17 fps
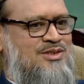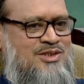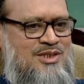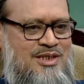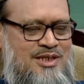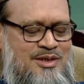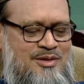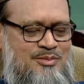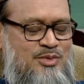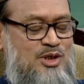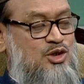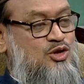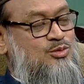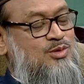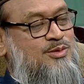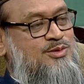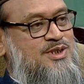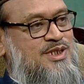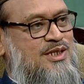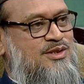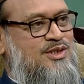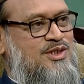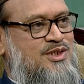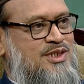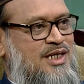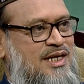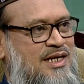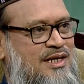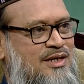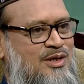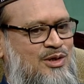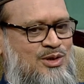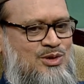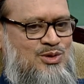যে বিনীতভাবে জানতে চাইলেন
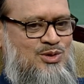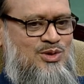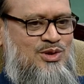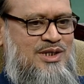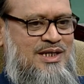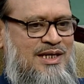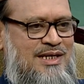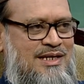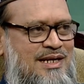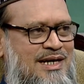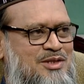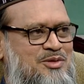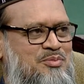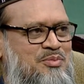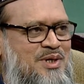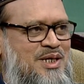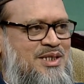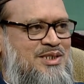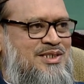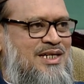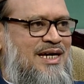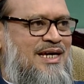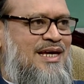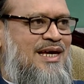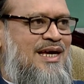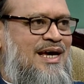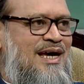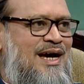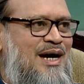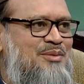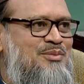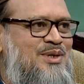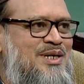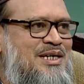যদি এই রাত পেয়ে যায়
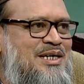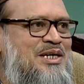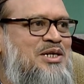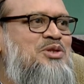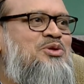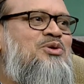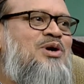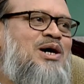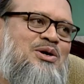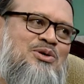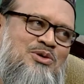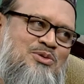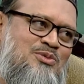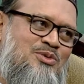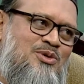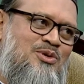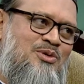আমি কি দোয়া করব